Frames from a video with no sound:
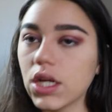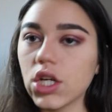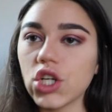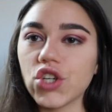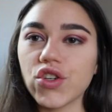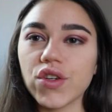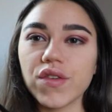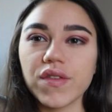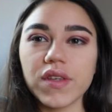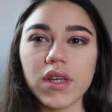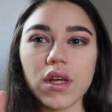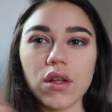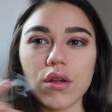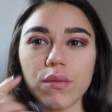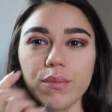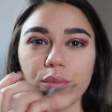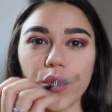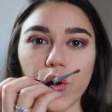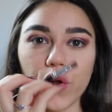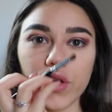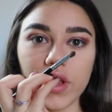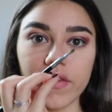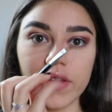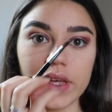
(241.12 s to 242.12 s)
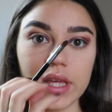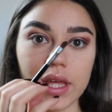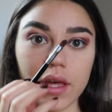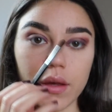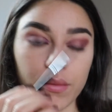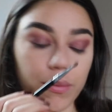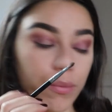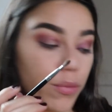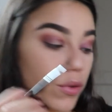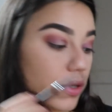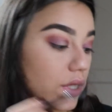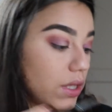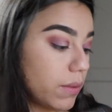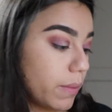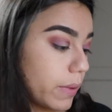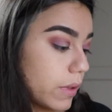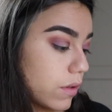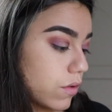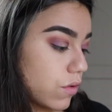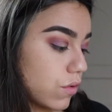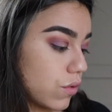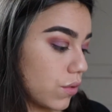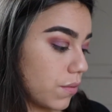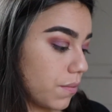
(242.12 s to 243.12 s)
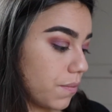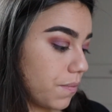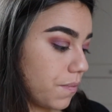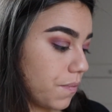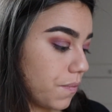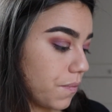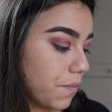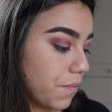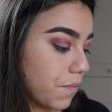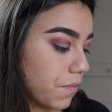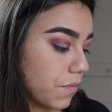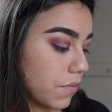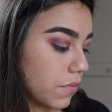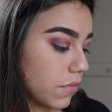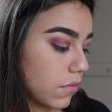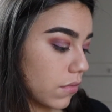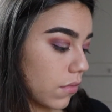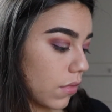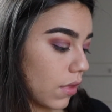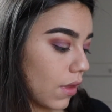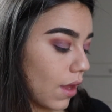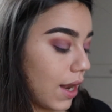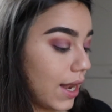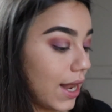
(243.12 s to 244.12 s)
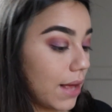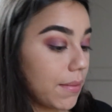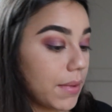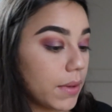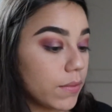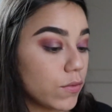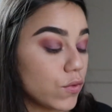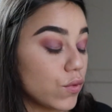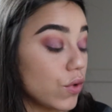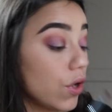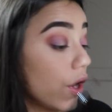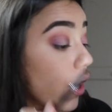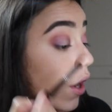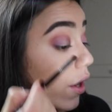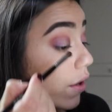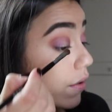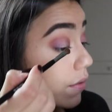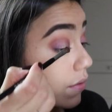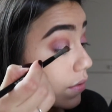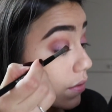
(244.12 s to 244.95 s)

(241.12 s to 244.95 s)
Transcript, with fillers: Je vais venir prendre avec un petit pinceau la même couleur.